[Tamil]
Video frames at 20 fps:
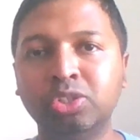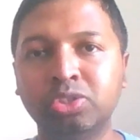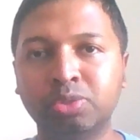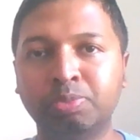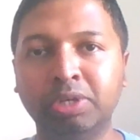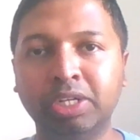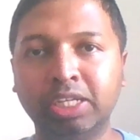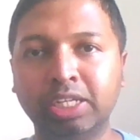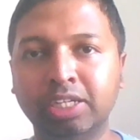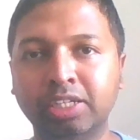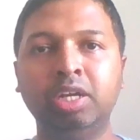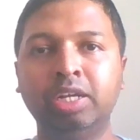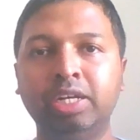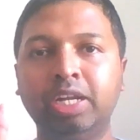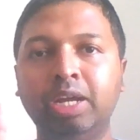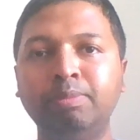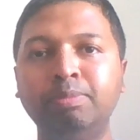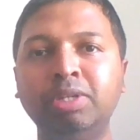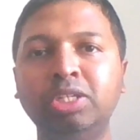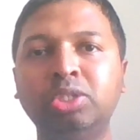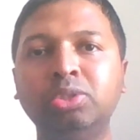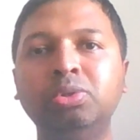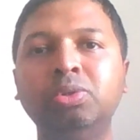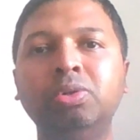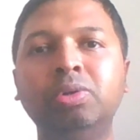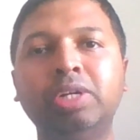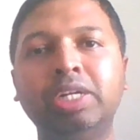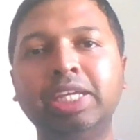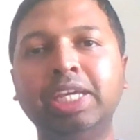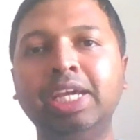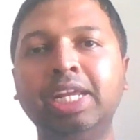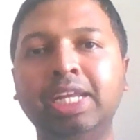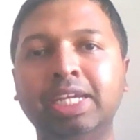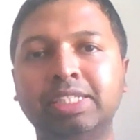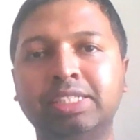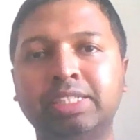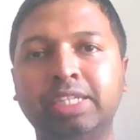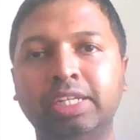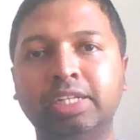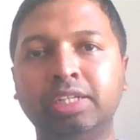யூஸ் பண்ணிக்கலாம் நம்பர் டூ ரியல்
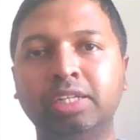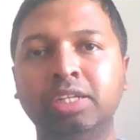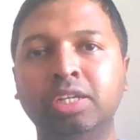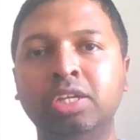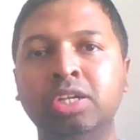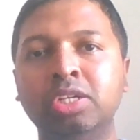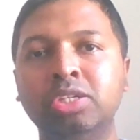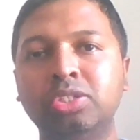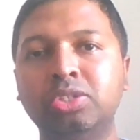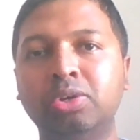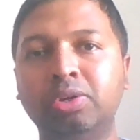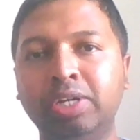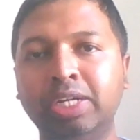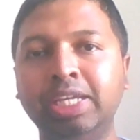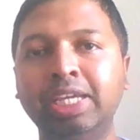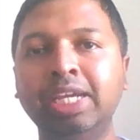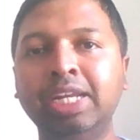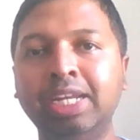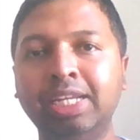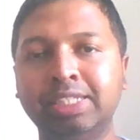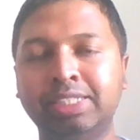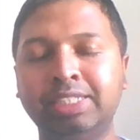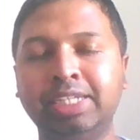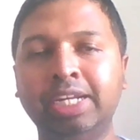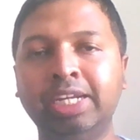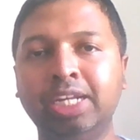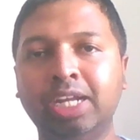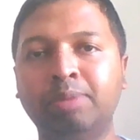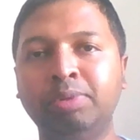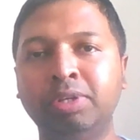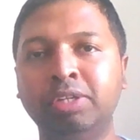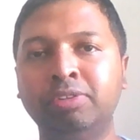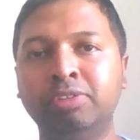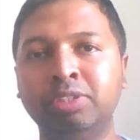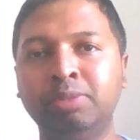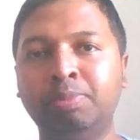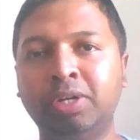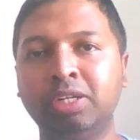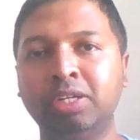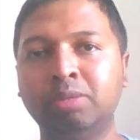எஸ்டேட் ஸோ ரியல் எஸ்டேட் அப்படின்னு
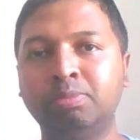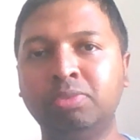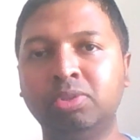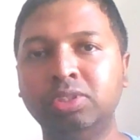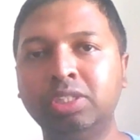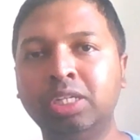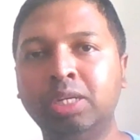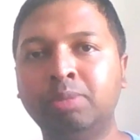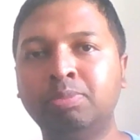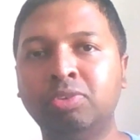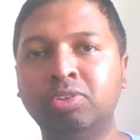வந்து பார்க்கும்போது நம்ம